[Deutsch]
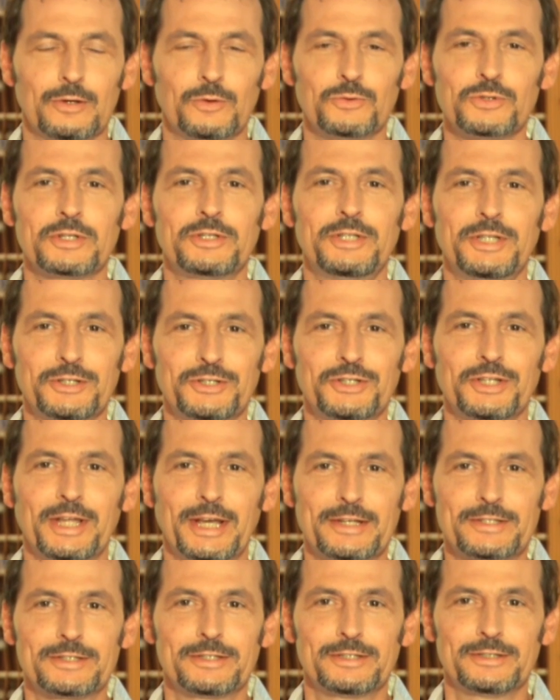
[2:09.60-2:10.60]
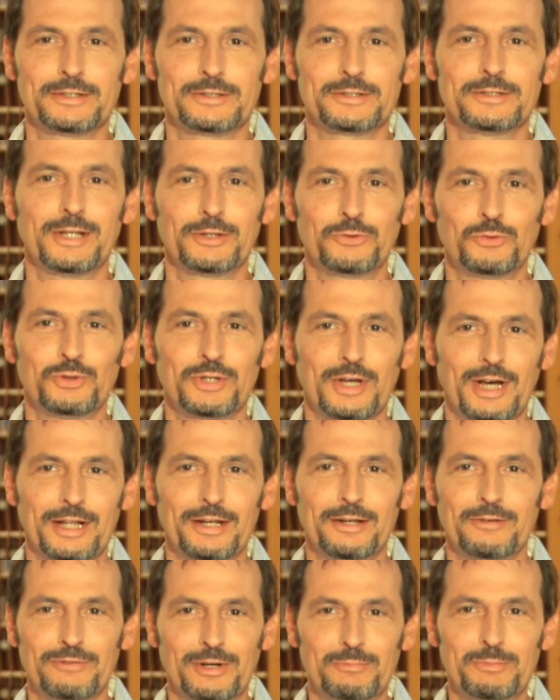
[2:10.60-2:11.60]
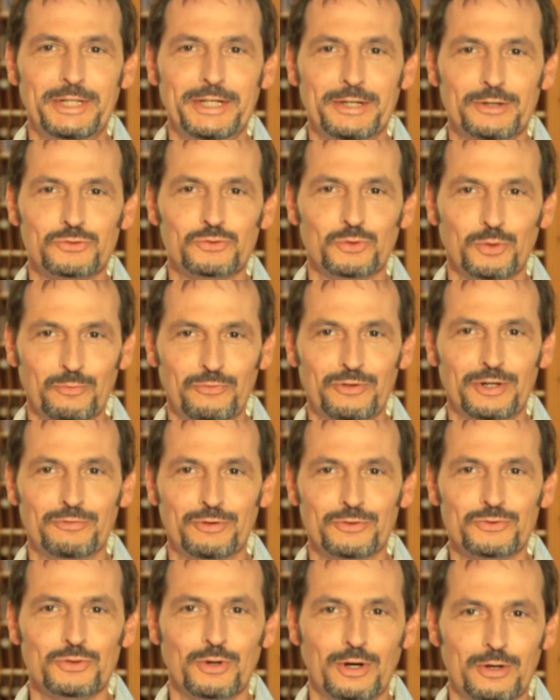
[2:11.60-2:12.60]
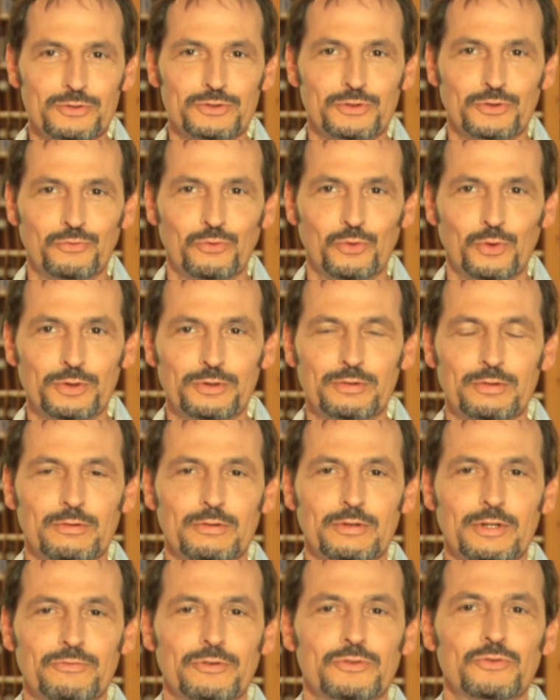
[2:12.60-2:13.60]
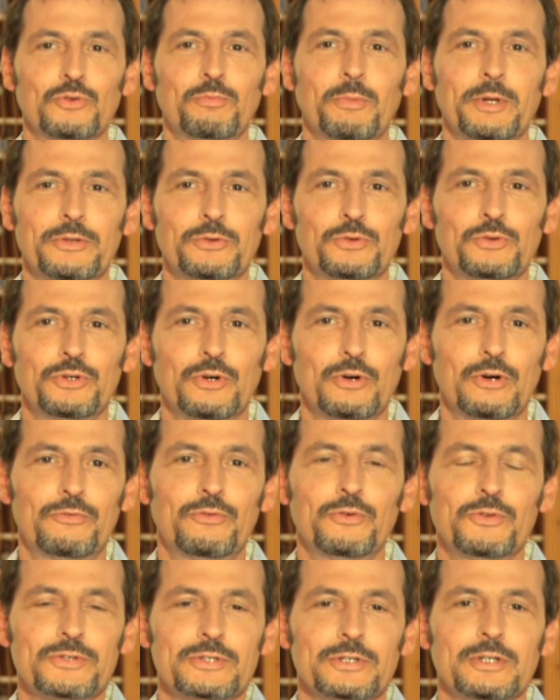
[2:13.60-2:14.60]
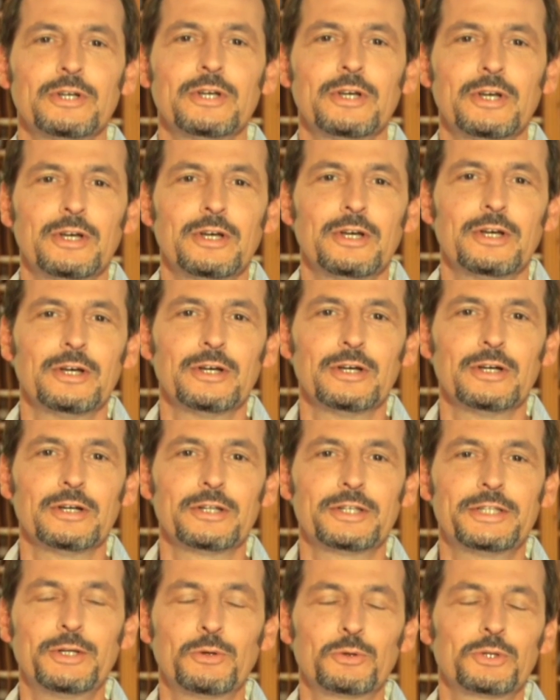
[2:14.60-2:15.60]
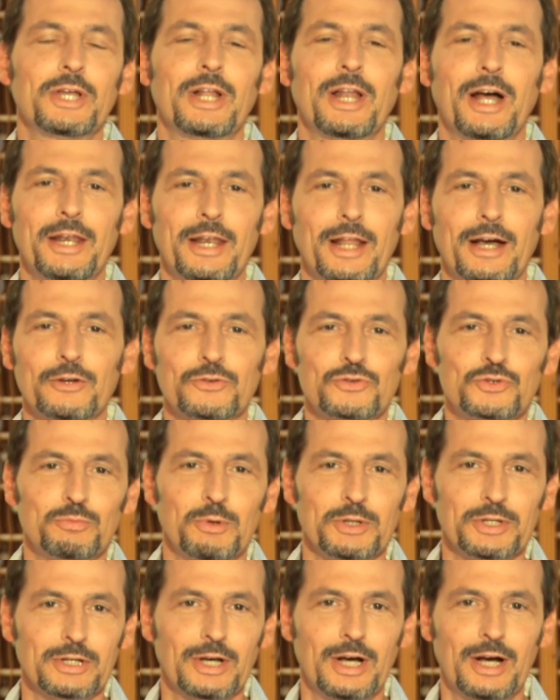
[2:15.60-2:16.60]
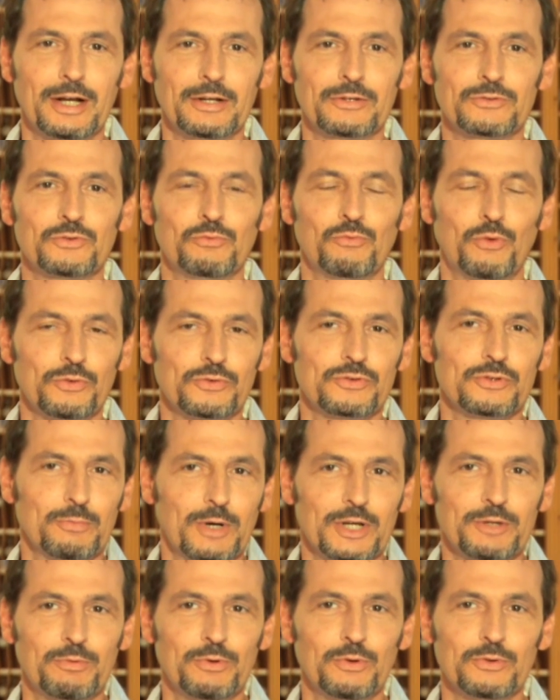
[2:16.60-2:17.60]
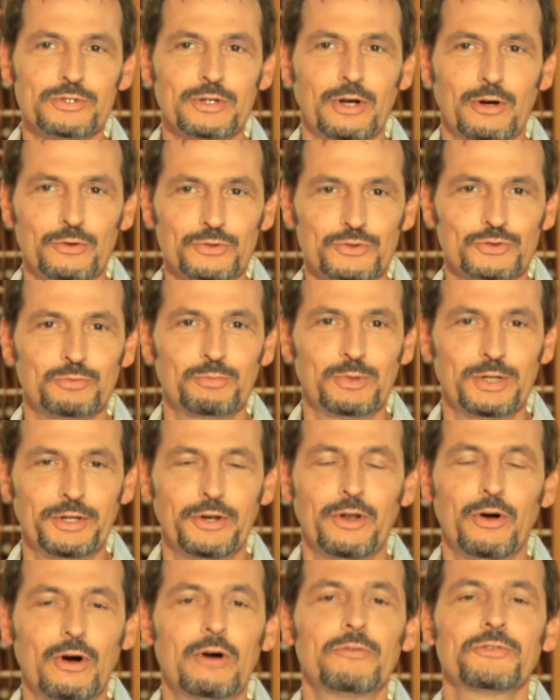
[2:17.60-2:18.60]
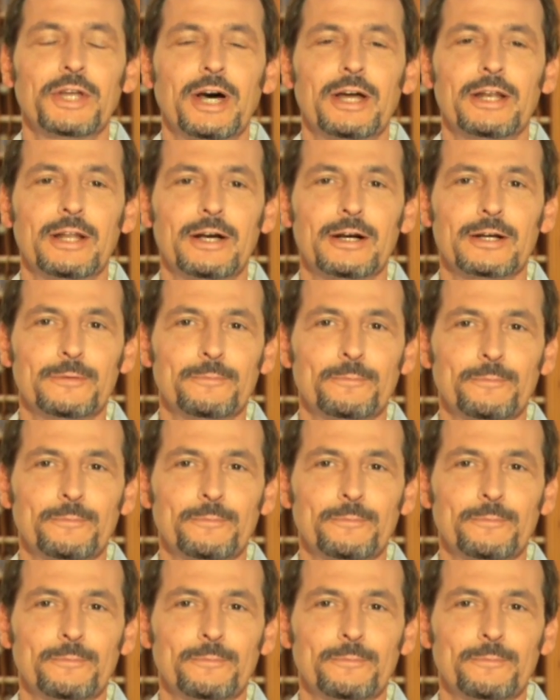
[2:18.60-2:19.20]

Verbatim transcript: Unsere tierischen Gäste sind natürlich ein familiäres Umfeld von zu Hause gewohnt und das versucht man natürlich auch auf unsere äh, Tierhotelanlage zu übertragen. So wohnen zum Beispiel unsere Auszubildenden auch auf der Anlage.